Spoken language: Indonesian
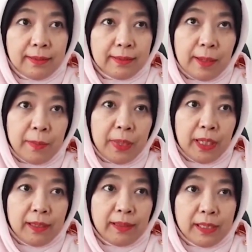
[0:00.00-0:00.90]
apa
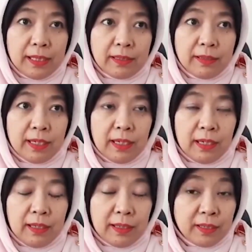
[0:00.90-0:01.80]
ya tidak
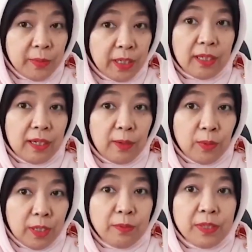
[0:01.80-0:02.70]
secara resmi kita
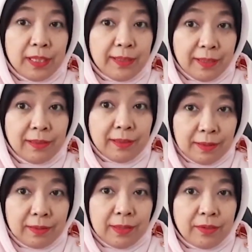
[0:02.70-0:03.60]
lakukan saya hmm. saya,
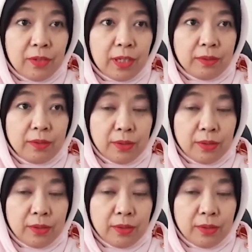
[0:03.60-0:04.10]
saya seorang